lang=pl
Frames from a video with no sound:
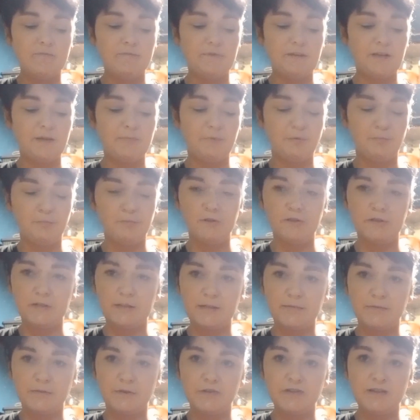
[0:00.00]
W Thermomixie
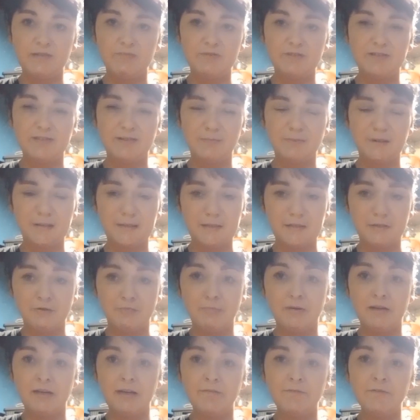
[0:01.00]
stwierdziłam, że zrobię ten sok
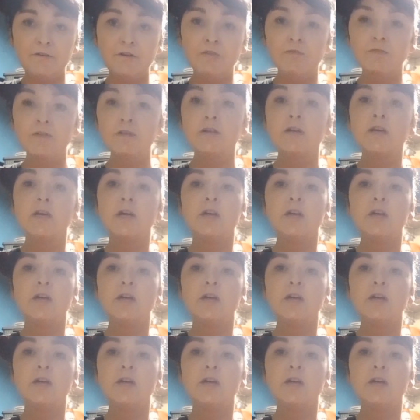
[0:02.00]
marchewkowy